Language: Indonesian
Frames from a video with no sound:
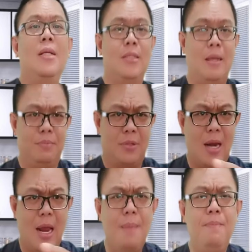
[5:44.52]

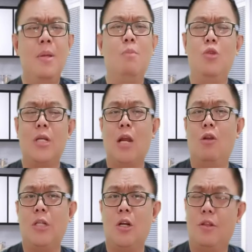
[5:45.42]
subscribe, bunyikan
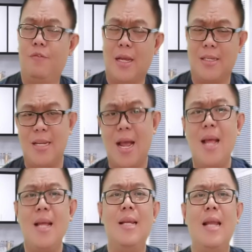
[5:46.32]
lonceng notifikasinya,
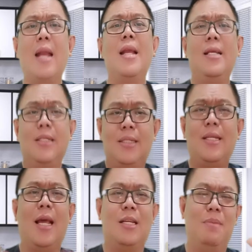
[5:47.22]
dan
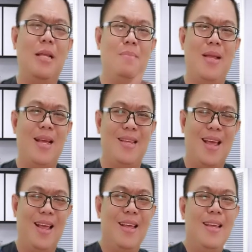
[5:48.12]
share sebanyak-banyaknya.
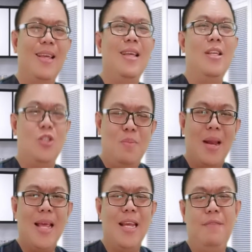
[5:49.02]
Jumpa
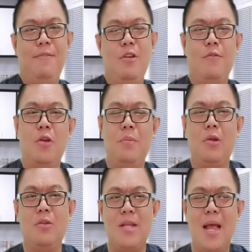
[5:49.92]
lagi di video-video
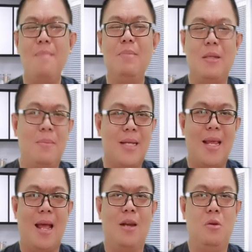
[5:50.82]
berikutnya bersama
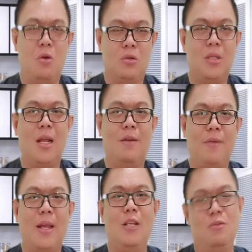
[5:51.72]
saya, Dr.
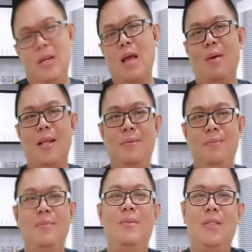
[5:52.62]
Ferry Juliawan.
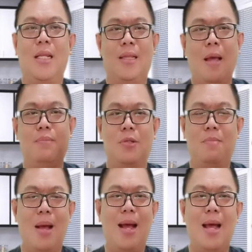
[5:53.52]
Tetap
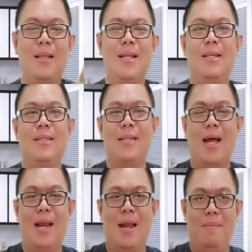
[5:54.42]
semangat,
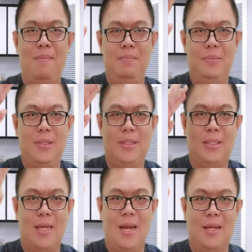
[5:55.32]
salam
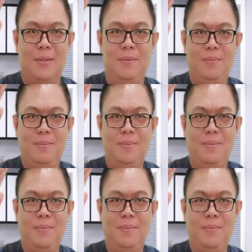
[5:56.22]
sehat.